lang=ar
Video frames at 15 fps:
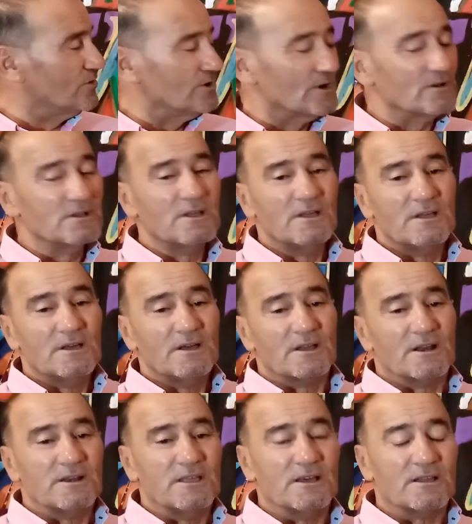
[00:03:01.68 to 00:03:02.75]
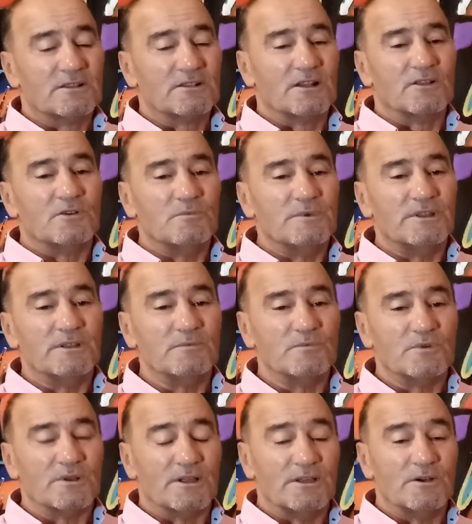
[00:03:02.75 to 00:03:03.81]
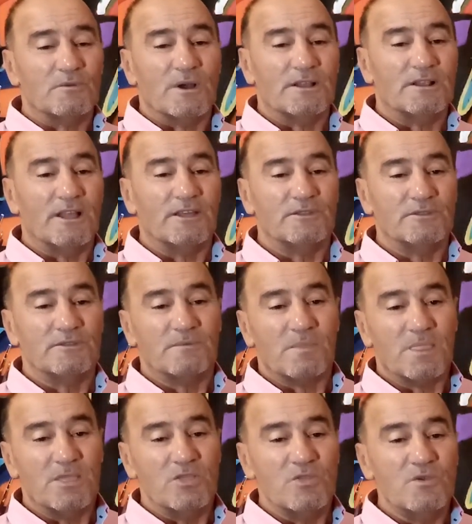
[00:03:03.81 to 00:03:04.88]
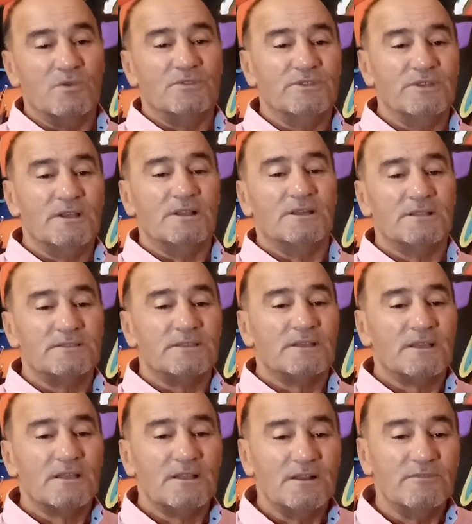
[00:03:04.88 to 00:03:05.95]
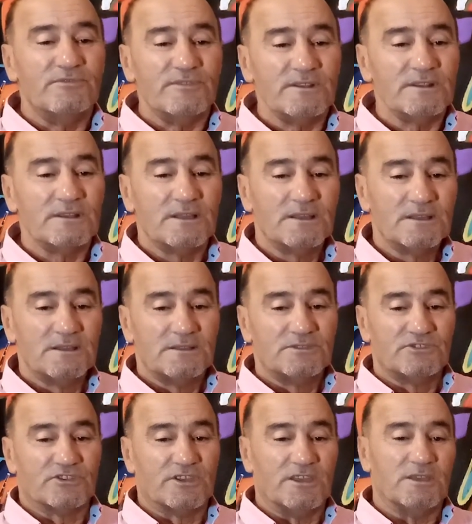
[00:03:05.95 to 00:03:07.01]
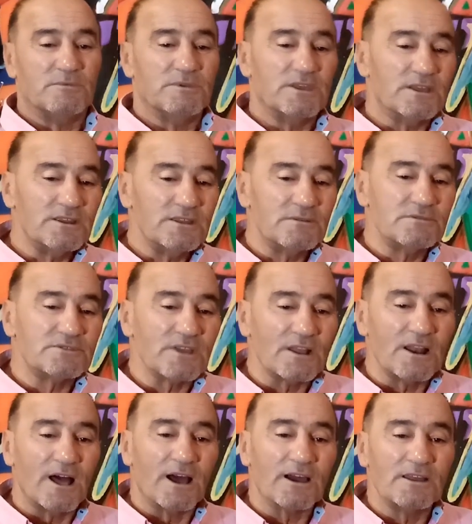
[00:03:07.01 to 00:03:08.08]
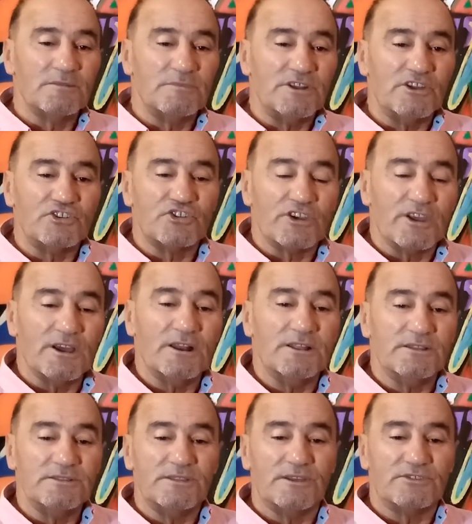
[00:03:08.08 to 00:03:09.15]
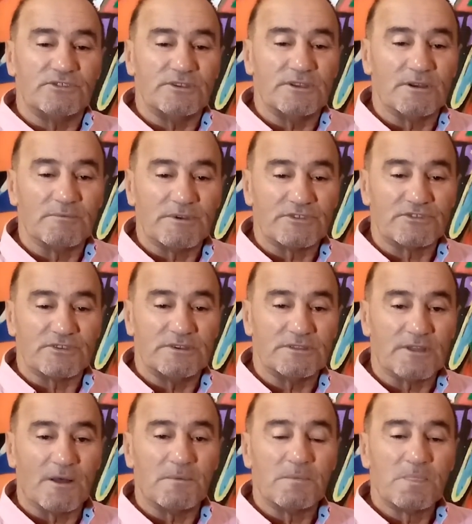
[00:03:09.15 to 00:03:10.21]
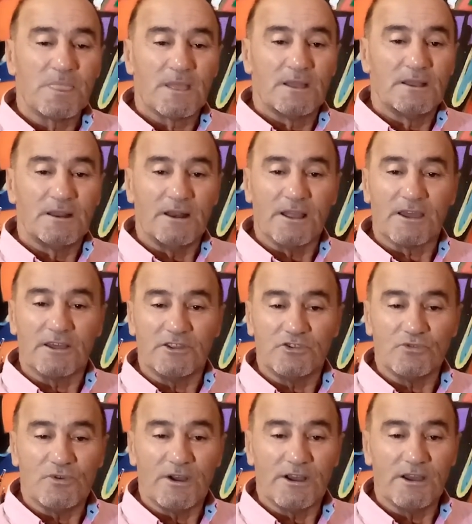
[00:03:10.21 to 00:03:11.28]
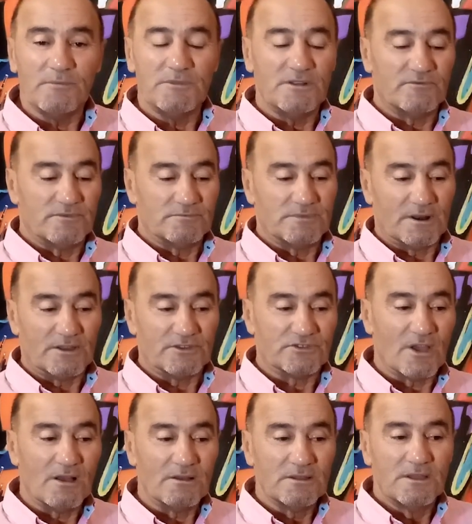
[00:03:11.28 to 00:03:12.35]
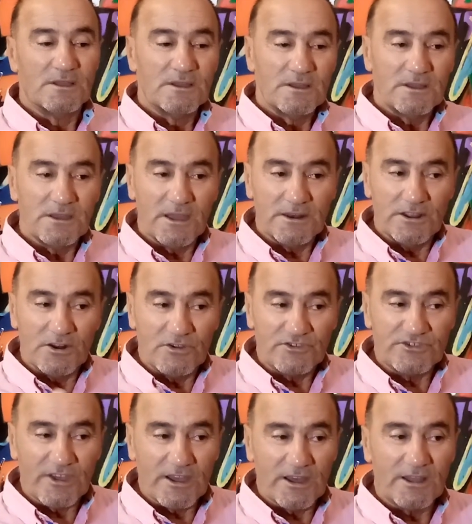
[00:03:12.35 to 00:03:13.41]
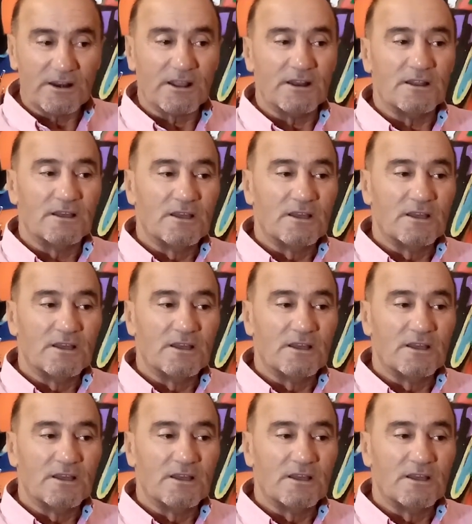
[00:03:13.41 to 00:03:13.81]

هنا راني عرضت لكم هنا مورايا واحد النوع ديال هاد الفن التكعيبي يعني انطلاقا من اشكال هندسيه بسيطه اللي قريتوها كاملين في المدرسه يعني لو سيركل